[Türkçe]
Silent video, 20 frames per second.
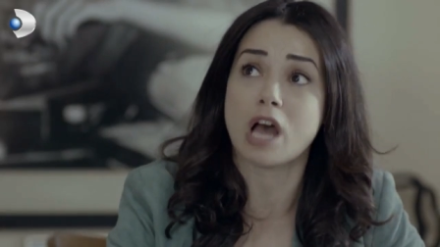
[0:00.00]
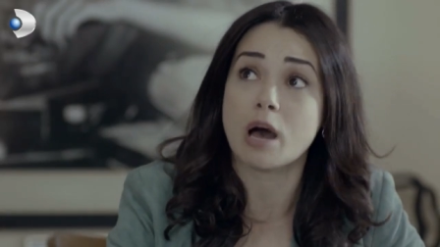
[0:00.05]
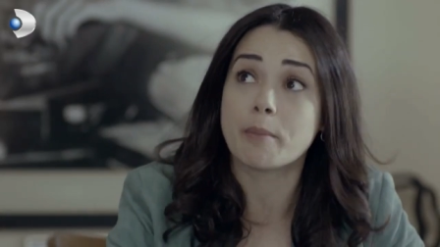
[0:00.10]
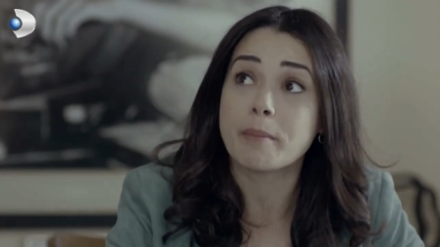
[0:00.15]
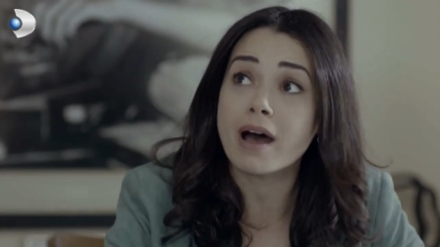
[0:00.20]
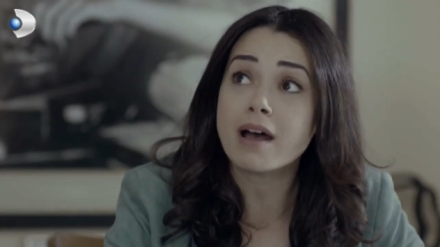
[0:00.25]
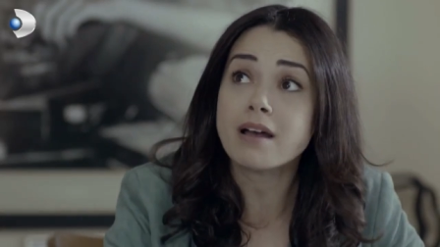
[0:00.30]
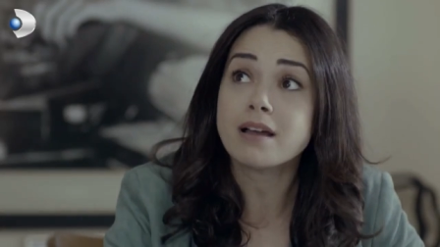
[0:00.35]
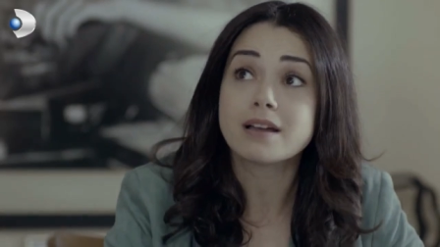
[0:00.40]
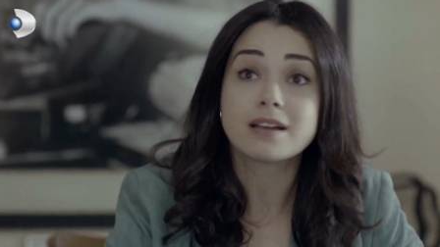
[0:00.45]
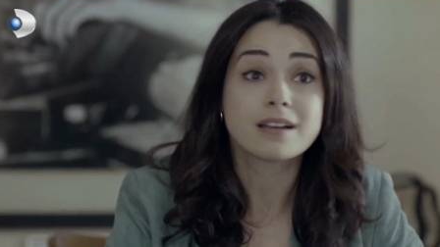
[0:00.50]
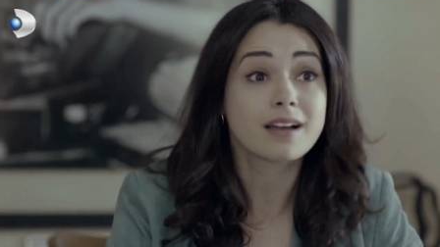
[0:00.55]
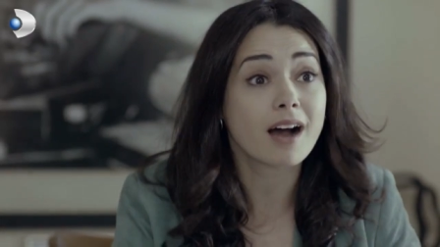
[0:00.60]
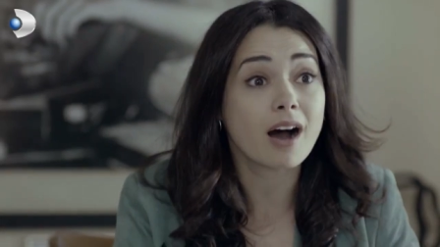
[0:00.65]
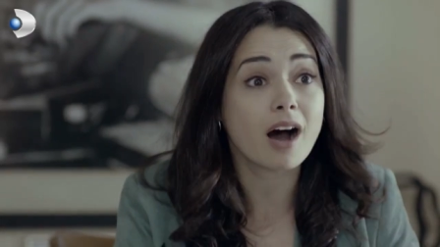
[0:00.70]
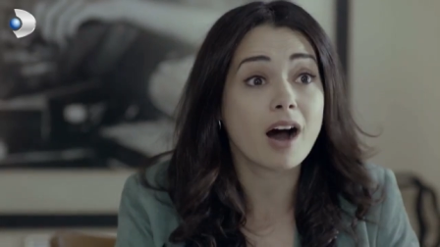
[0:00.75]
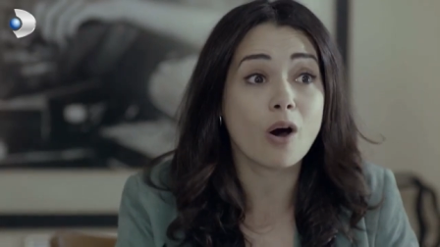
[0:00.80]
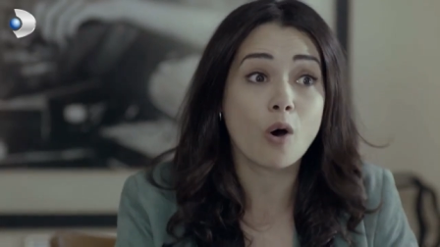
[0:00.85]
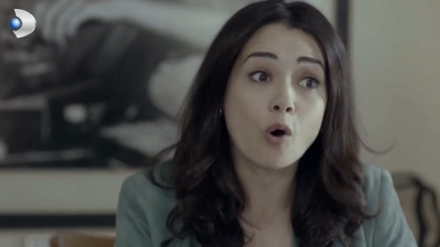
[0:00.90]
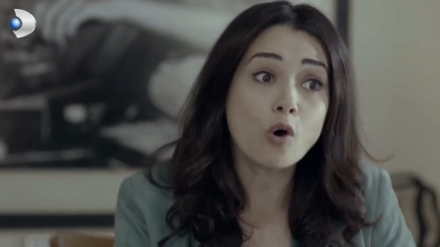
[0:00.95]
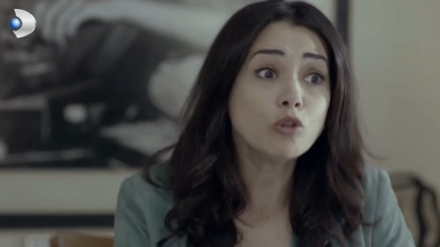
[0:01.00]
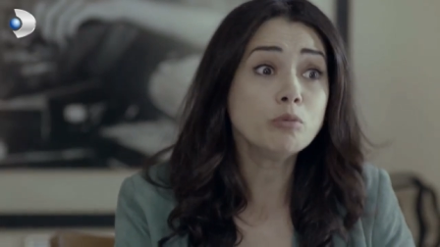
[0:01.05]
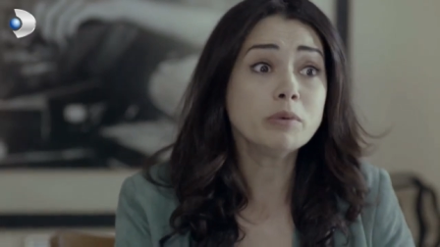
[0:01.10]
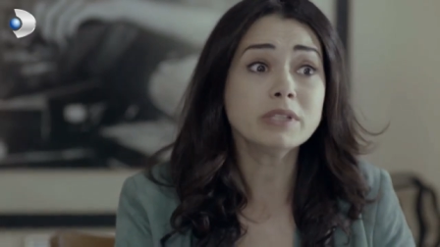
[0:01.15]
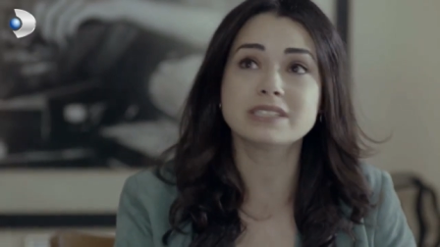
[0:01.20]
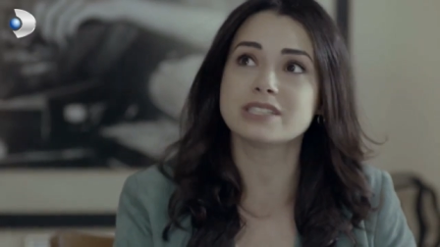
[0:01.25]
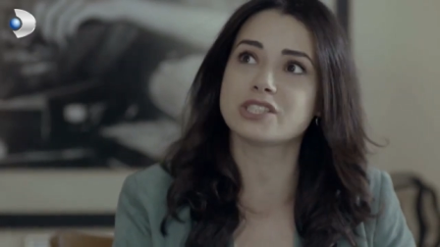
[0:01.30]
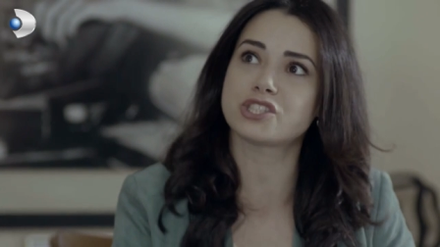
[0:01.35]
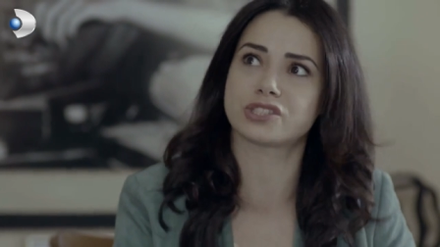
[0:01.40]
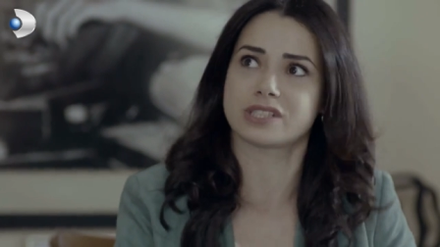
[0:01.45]
ama
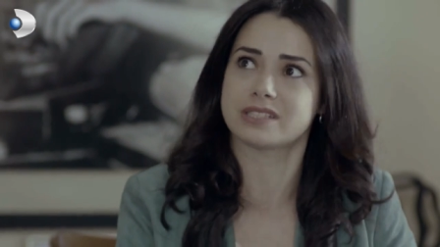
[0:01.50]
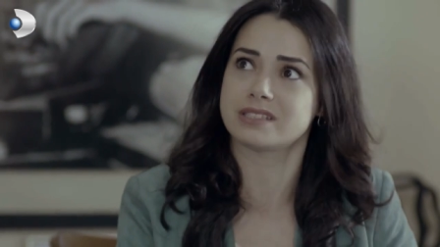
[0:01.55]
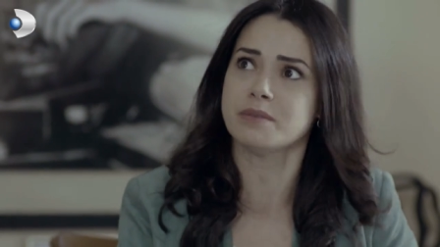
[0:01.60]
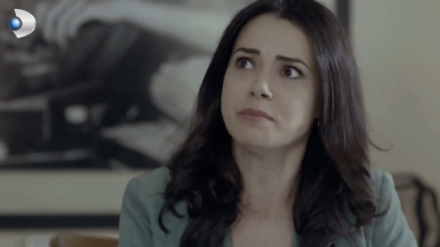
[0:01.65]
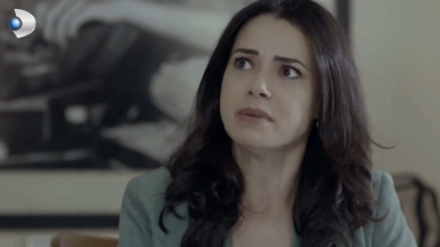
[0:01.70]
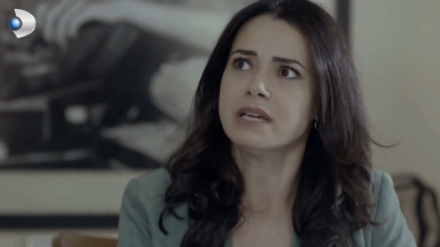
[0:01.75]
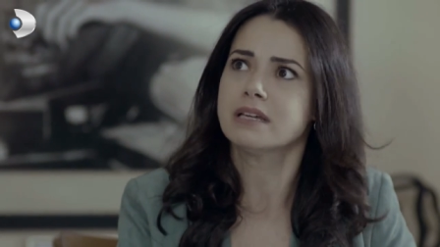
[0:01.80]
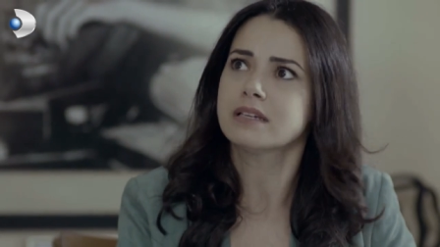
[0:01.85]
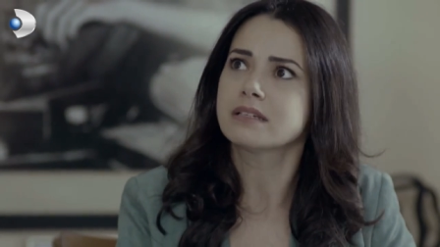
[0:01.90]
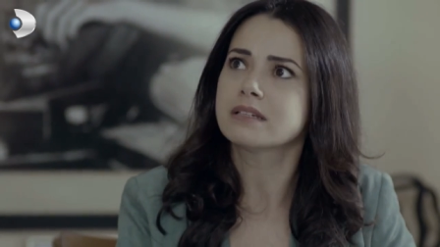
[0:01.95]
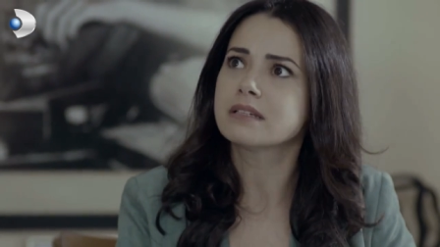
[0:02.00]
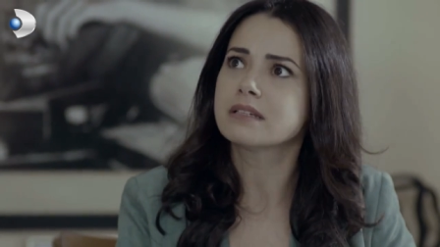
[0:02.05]
olmadı işte değil mi?